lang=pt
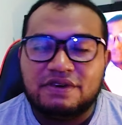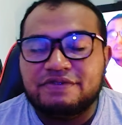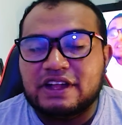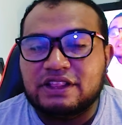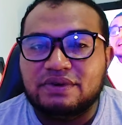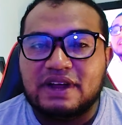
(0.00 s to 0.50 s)

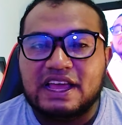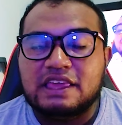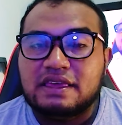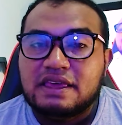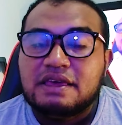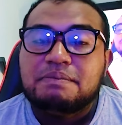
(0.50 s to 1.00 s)
faturar aí
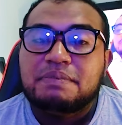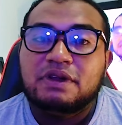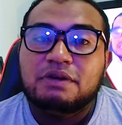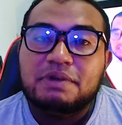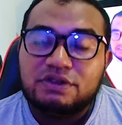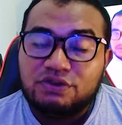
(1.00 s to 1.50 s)
pelo
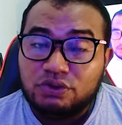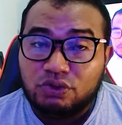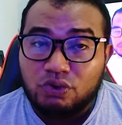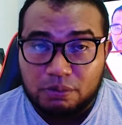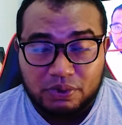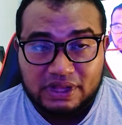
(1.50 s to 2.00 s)
menos o
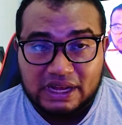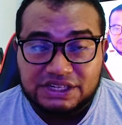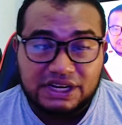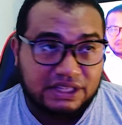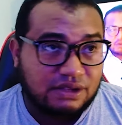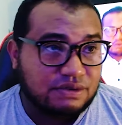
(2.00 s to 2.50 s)
dobro, tá, gente?
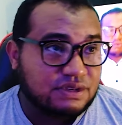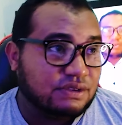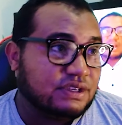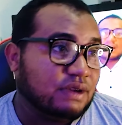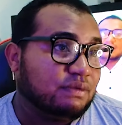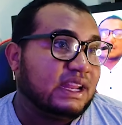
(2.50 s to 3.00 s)
Então, se
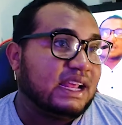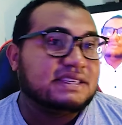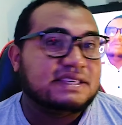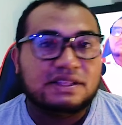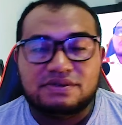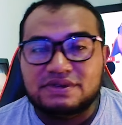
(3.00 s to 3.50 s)
são
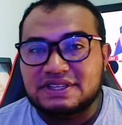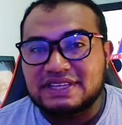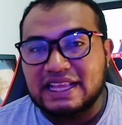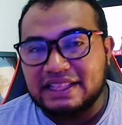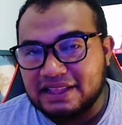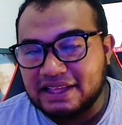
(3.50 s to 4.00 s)

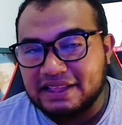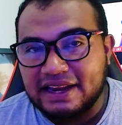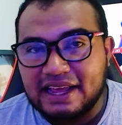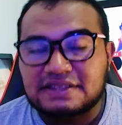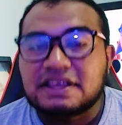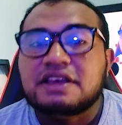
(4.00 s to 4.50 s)

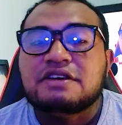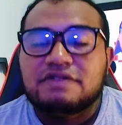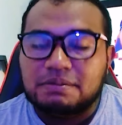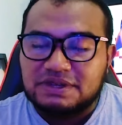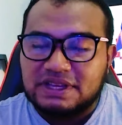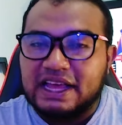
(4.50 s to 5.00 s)
373,
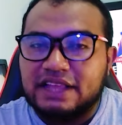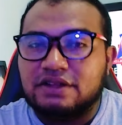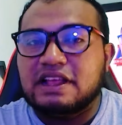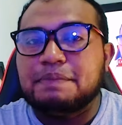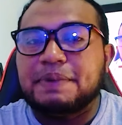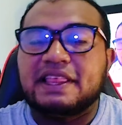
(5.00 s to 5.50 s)
vamos arredondar
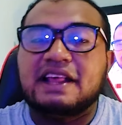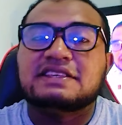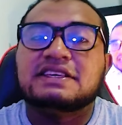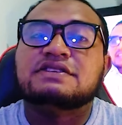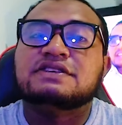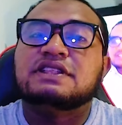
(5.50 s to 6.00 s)
para
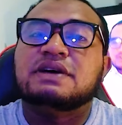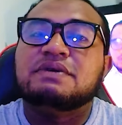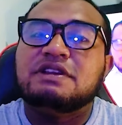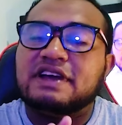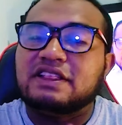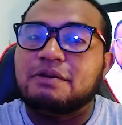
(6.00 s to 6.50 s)
300, então ele
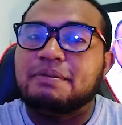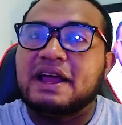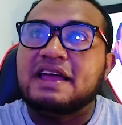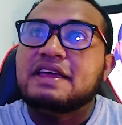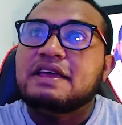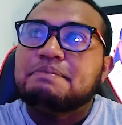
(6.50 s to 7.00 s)
vai
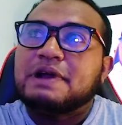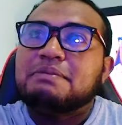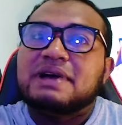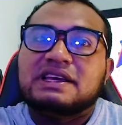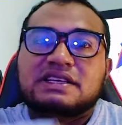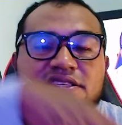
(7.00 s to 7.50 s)
dobrar para
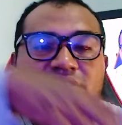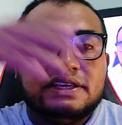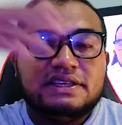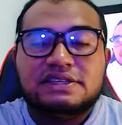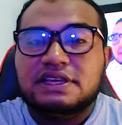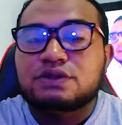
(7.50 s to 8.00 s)
mais de
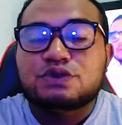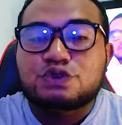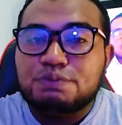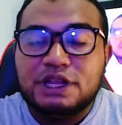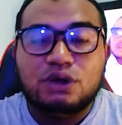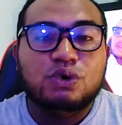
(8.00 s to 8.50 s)
600
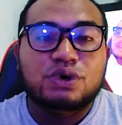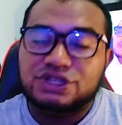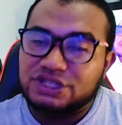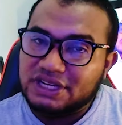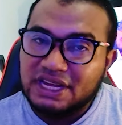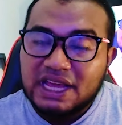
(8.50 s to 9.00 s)
milhões
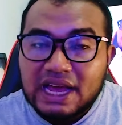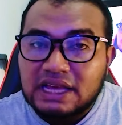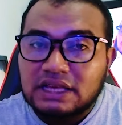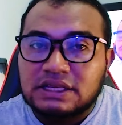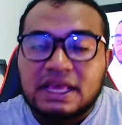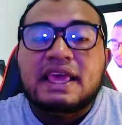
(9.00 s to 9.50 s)
de reais.
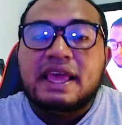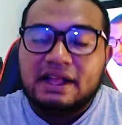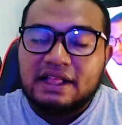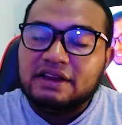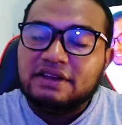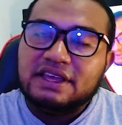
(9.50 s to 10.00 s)
É
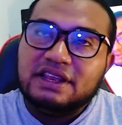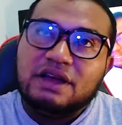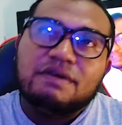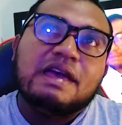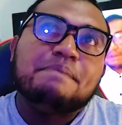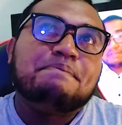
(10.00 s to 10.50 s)
claro que não
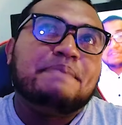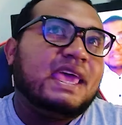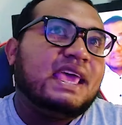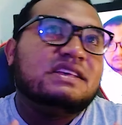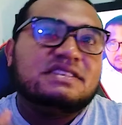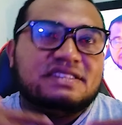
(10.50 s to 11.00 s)
é
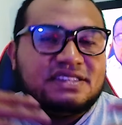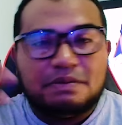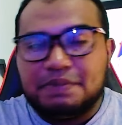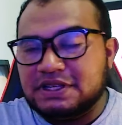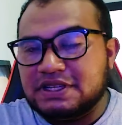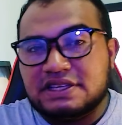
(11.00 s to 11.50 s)
bem
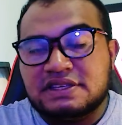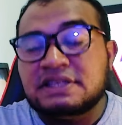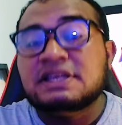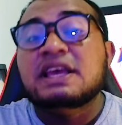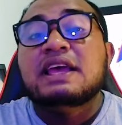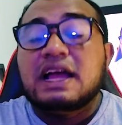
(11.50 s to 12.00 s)
simples assim,
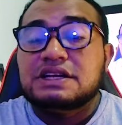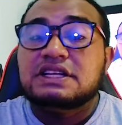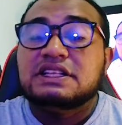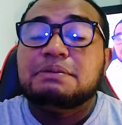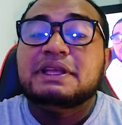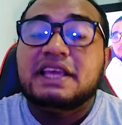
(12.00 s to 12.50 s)
a gente
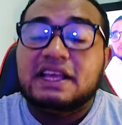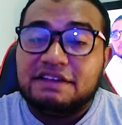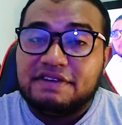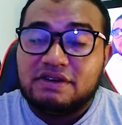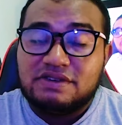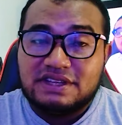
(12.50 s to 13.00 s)
também tem que levar em
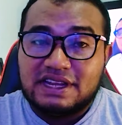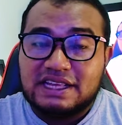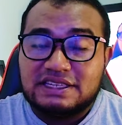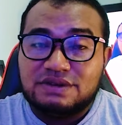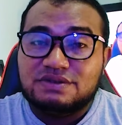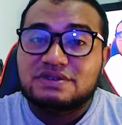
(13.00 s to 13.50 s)

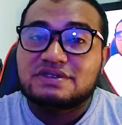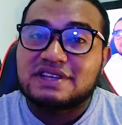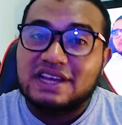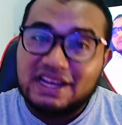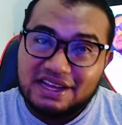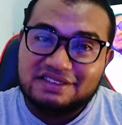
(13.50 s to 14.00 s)
consideração os
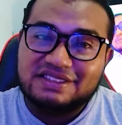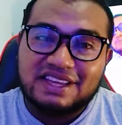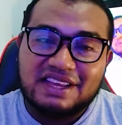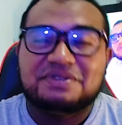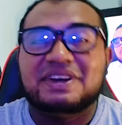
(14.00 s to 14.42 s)
canos que ele vai